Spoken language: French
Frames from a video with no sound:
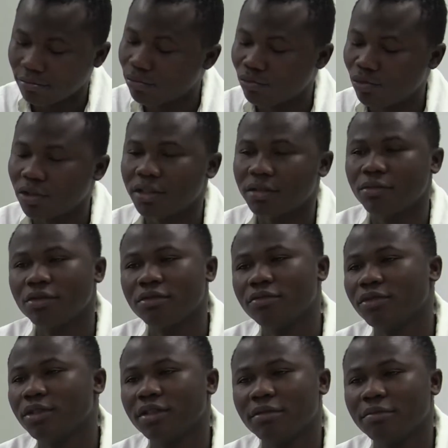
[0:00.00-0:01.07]
Pour moi, c'est bon,
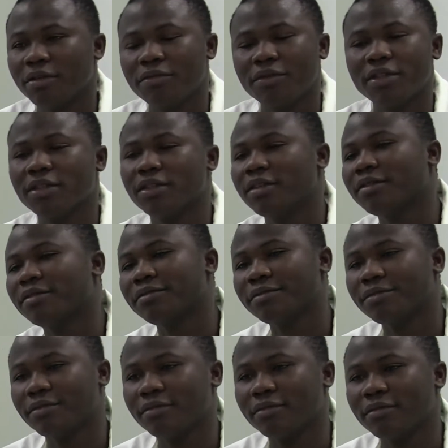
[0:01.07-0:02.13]
vous êtes en parfait état.
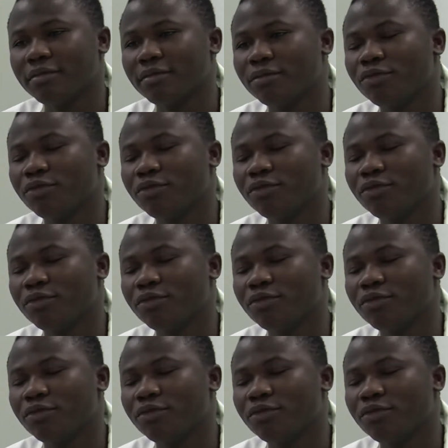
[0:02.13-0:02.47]
Ah, ça